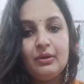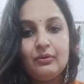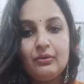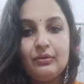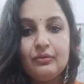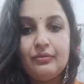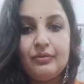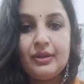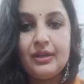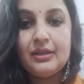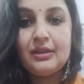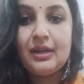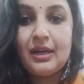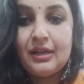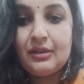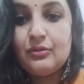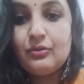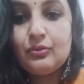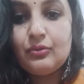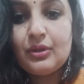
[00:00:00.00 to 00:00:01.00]
बिल्कुल फ्री
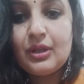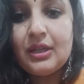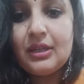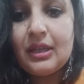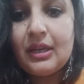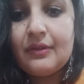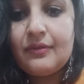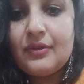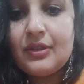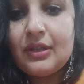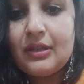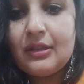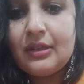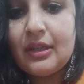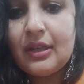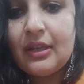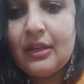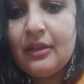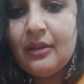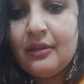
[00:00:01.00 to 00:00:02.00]
थर्ड सूट की तरफ
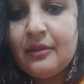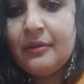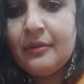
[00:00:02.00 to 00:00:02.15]
चलते हैं